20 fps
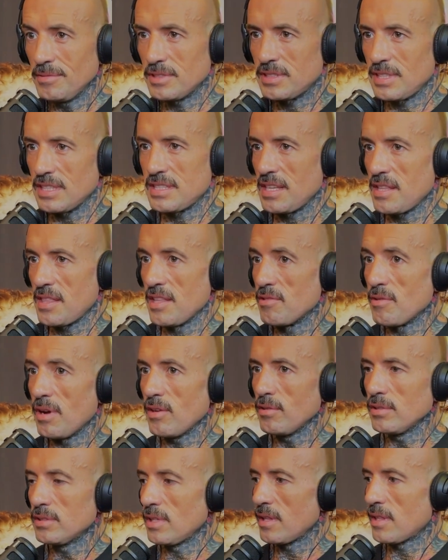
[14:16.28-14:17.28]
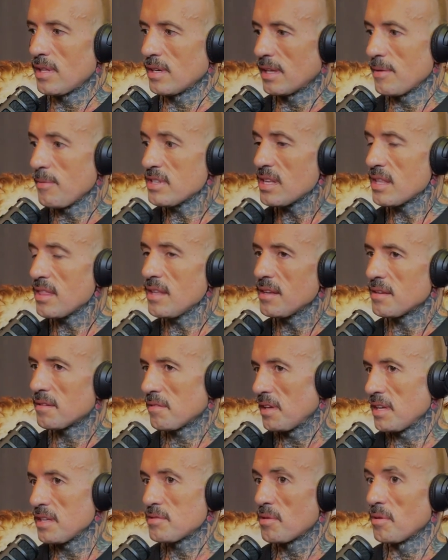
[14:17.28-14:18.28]
¿No? Estás haciendo algo y te dicen, ¿qué vas a
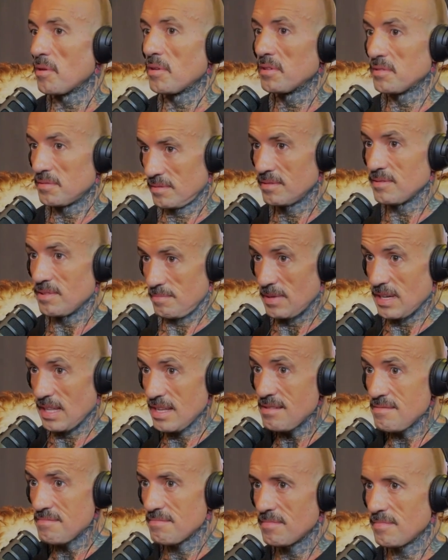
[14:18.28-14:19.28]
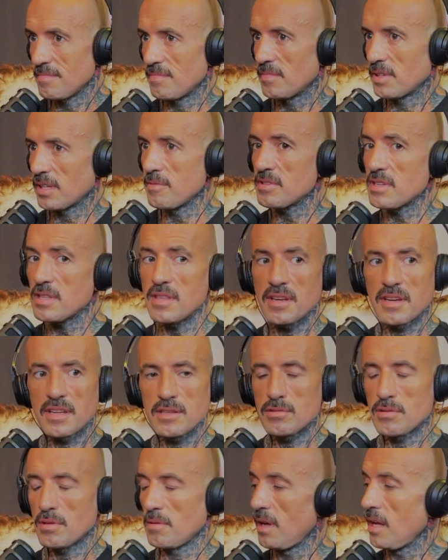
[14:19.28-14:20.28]
hacer? Esto, ¿verdad? ¿Qué vas a
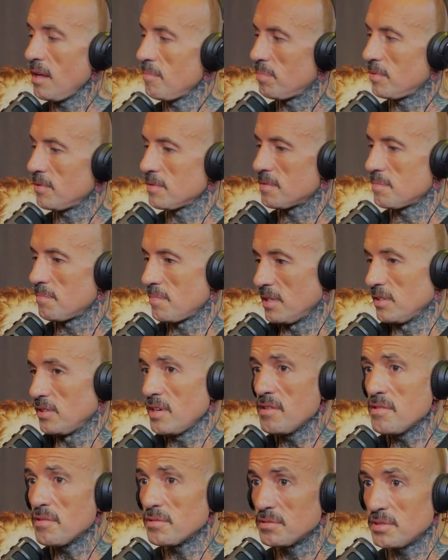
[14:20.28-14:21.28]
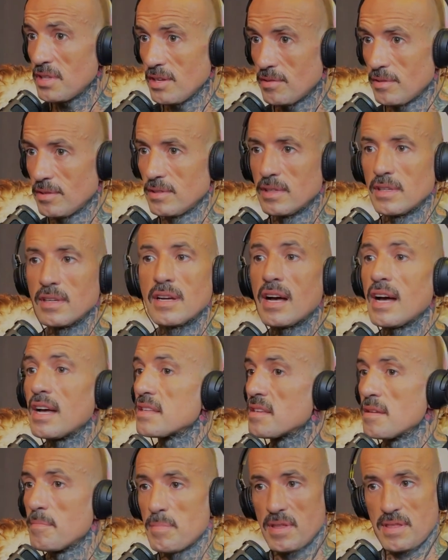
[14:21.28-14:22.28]
hacer? Esto. Ah, pues entreno contigo.
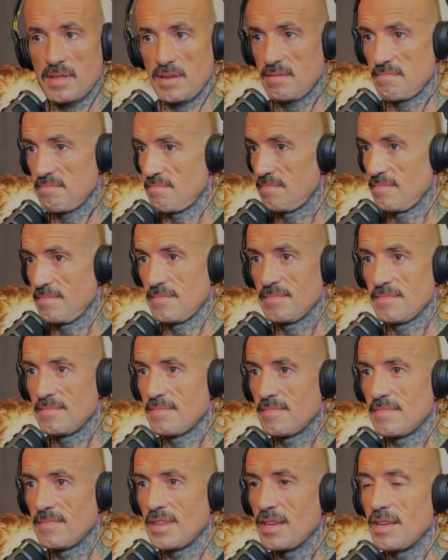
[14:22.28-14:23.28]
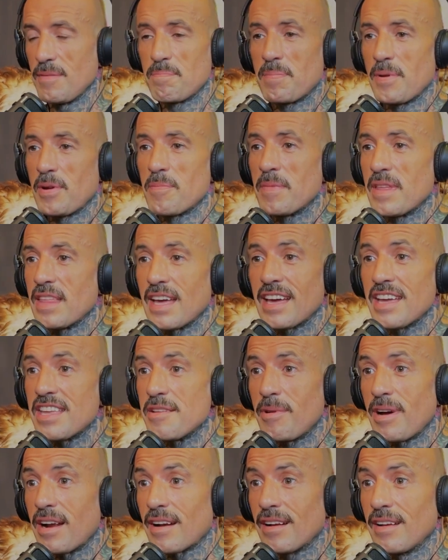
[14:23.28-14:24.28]
Así empecé. Y, pero me
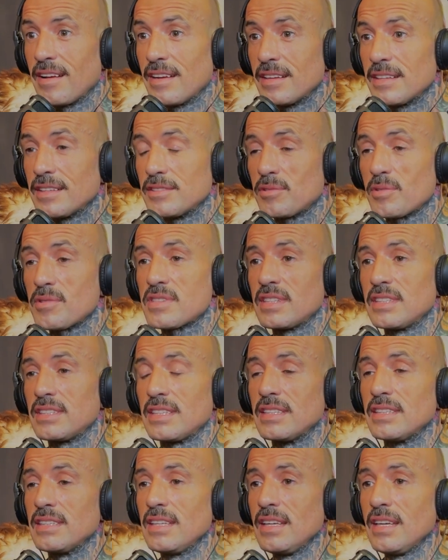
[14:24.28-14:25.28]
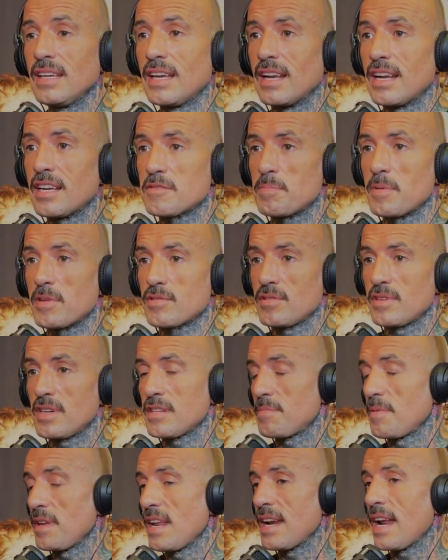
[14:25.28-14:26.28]
dejé llevar. Entonces entendí que las
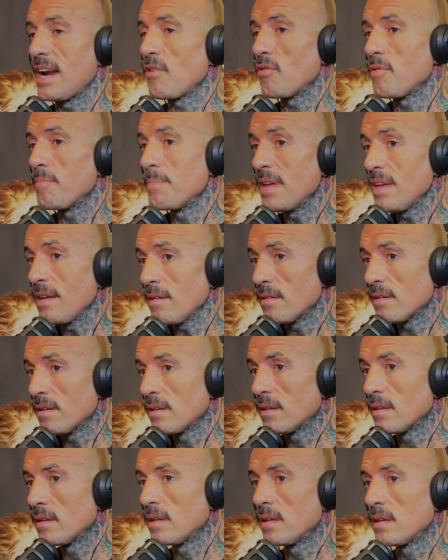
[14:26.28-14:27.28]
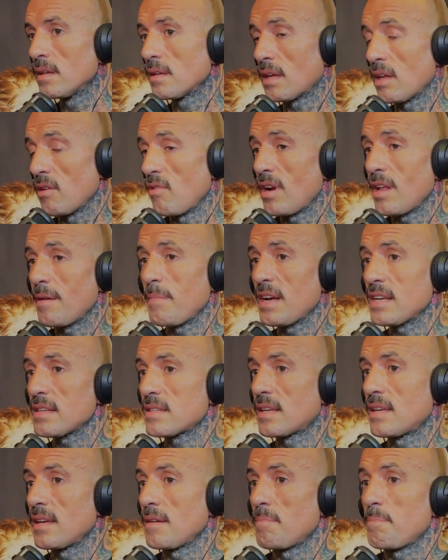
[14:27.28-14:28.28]
personas veían algo en mí que no
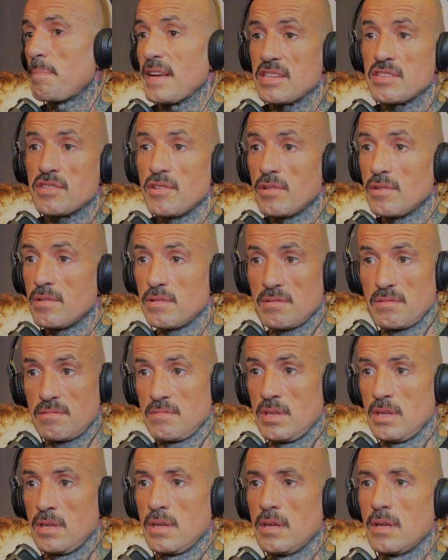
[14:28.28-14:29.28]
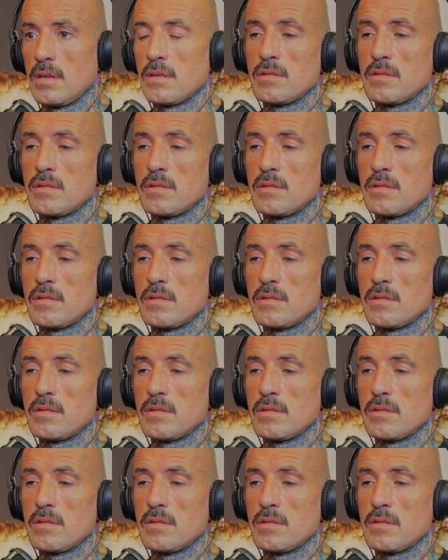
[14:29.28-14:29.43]
era más que pasión.